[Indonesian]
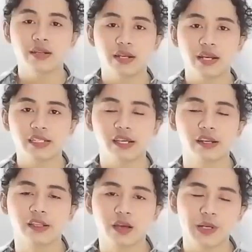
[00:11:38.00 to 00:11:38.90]
Dan guys,
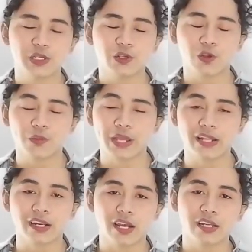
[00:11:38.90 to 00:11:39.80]
sekarang kita akan masuk ke topik
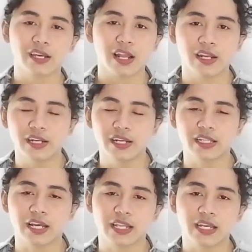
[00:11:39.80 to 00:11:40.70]
yang terakhir kali ini
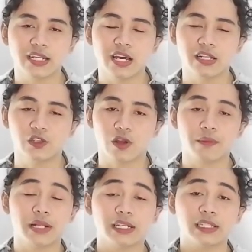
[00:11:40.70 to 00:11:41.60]
datangnya dari
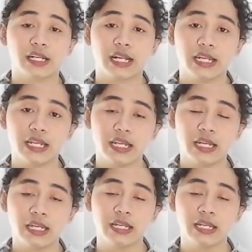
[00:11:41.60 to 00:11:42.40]
seorang mantan trainee